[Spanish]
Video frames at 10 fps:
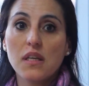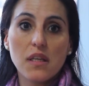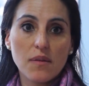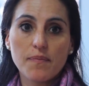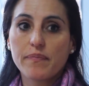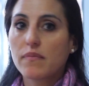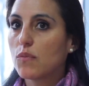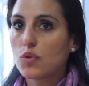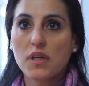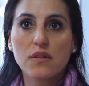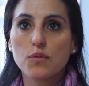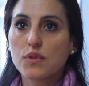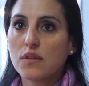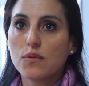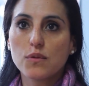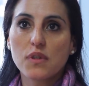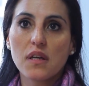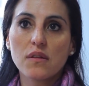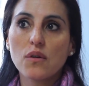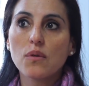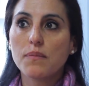Y buscando, buscando, buscando,